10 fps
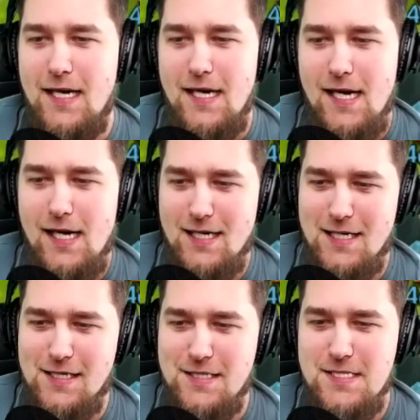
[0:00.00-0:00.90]

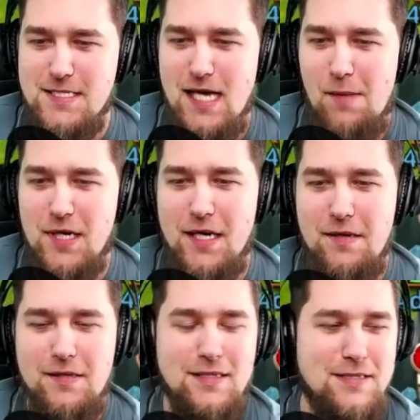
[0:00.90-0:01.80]
э, самый,
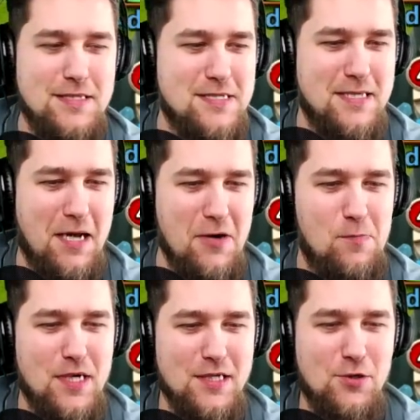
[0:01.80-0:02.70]
не знаю,
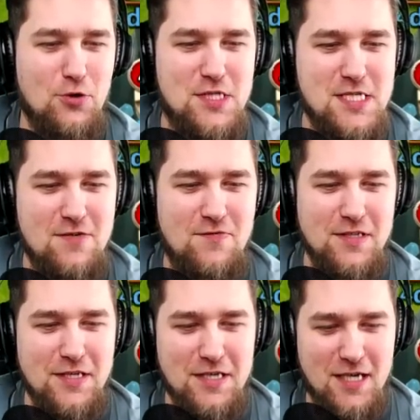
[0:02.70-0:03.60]

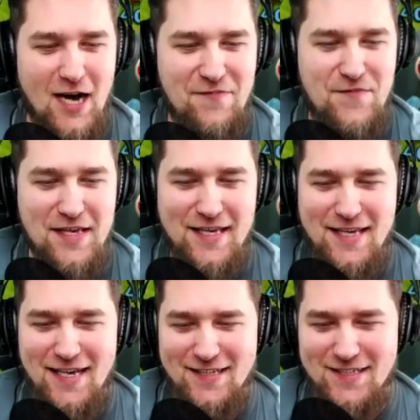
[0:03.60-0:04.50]
продуктивный,
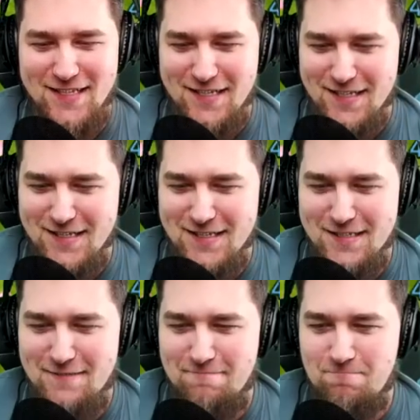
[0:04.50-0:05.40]
офигенный...
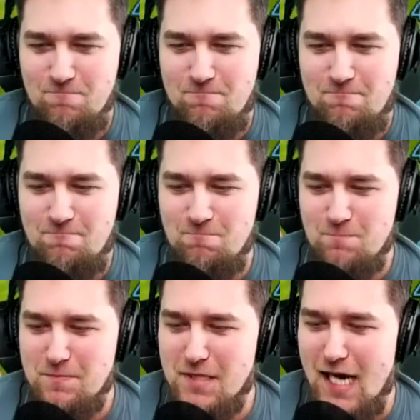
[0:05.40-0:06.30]
Э,
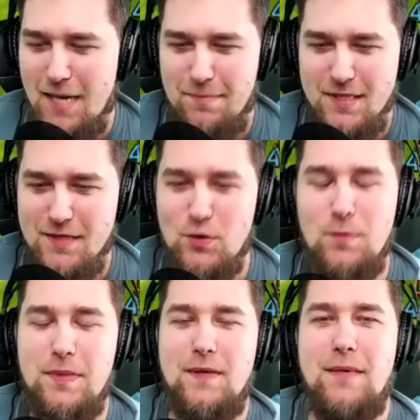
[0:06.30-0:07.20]
как бы, ну,
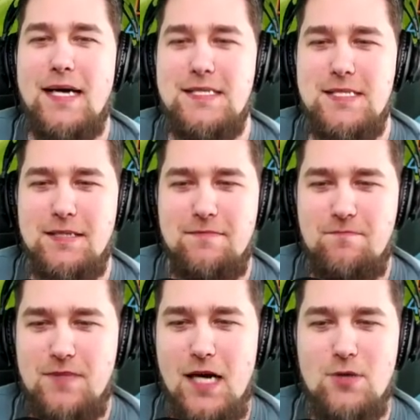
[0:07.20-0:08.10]
понимаете,
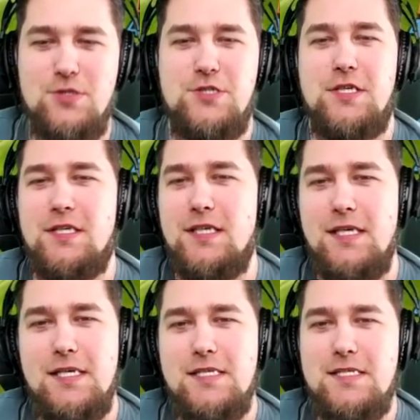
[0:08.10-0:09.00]
короче,
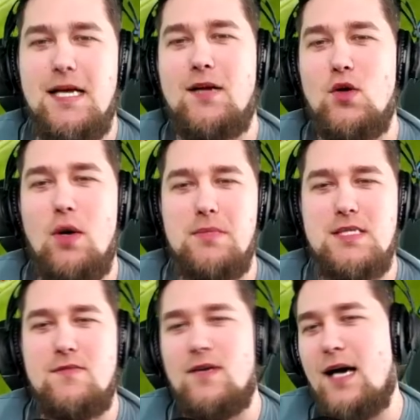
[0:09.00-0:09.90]

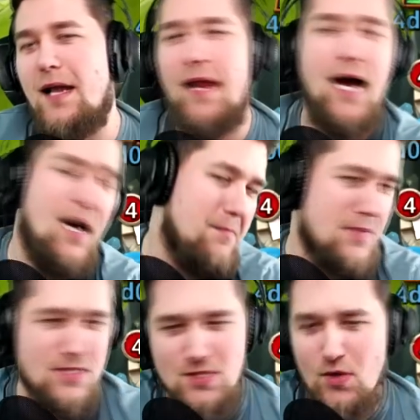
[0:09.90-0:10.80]
знакомство а
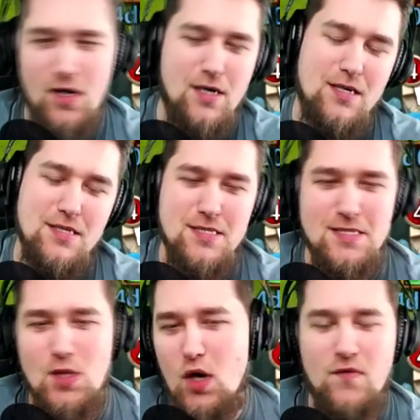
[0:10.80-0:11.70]
обзор э, с
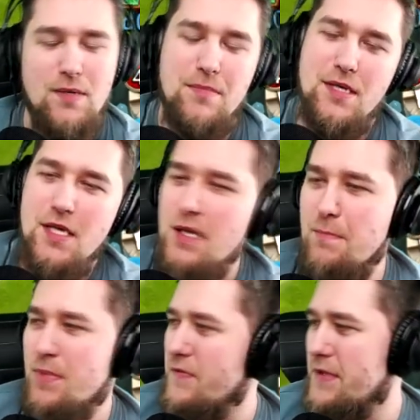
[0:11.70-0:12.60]
новым
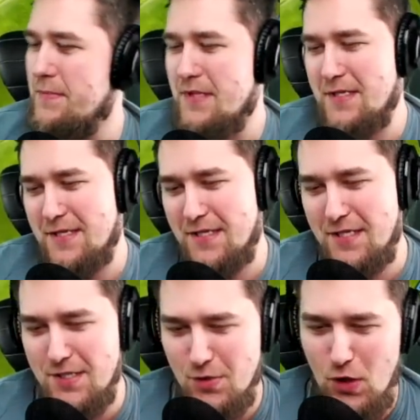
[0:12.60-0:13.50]
имбовым э,
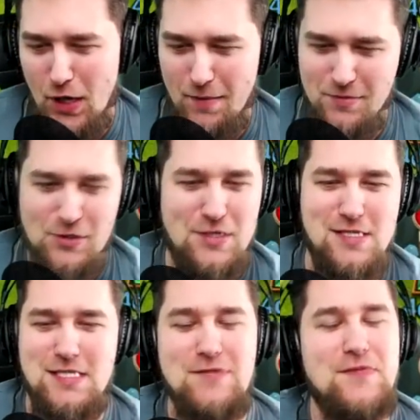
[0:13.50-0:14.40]
героем. То
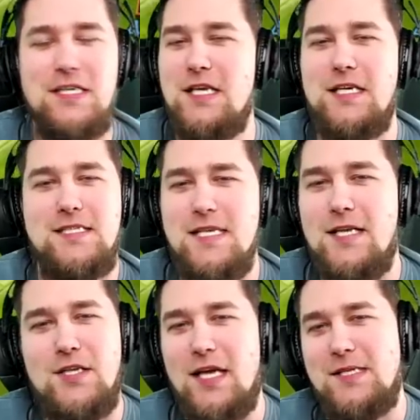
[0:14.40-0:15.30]
есть вы нигде
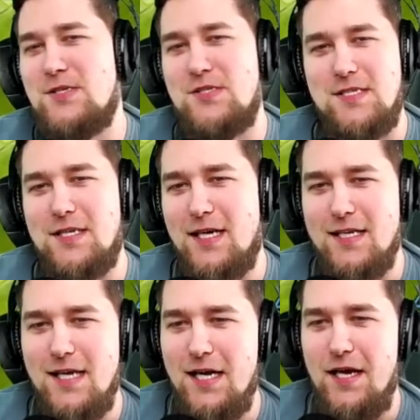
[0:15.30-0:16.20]
не найдете на
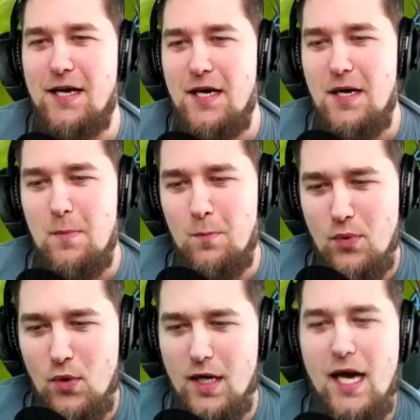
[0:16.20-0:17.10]
канале
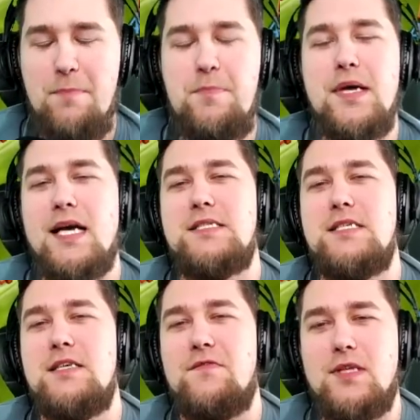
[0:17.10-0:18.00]
более
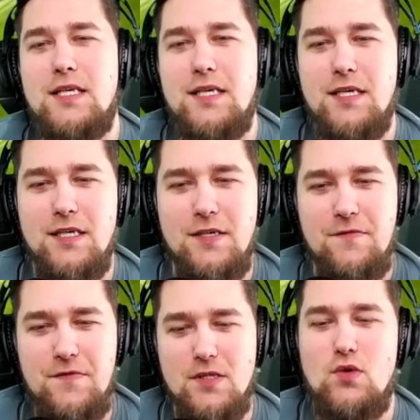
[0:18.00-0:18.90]
оперативный э,
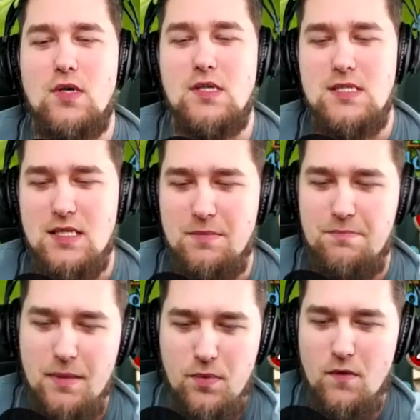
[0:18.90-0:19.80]
видос э,
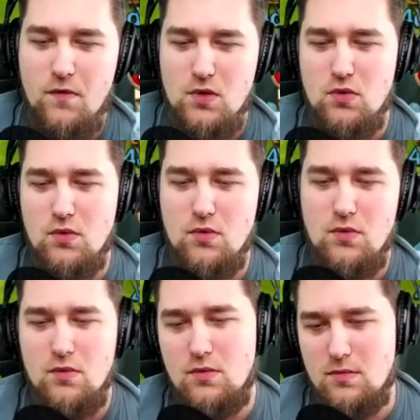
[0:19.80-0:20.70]
по
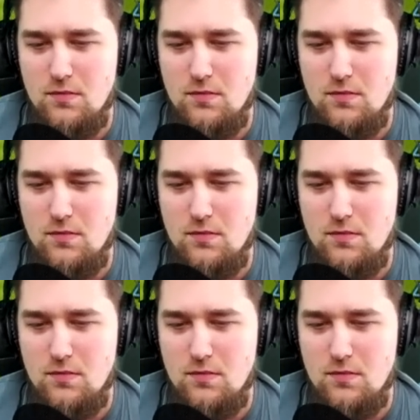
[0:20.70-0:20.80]
поводу